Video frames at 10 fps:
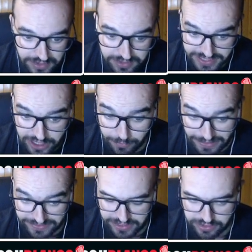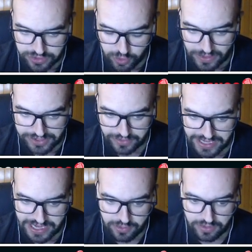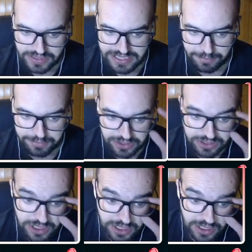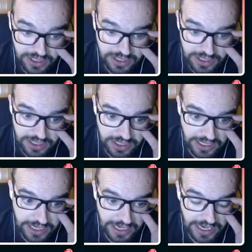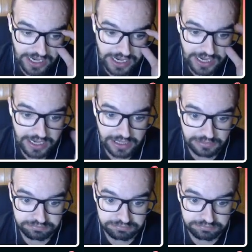5 partidos, cuatro de Liga y 1 de Champions, eh,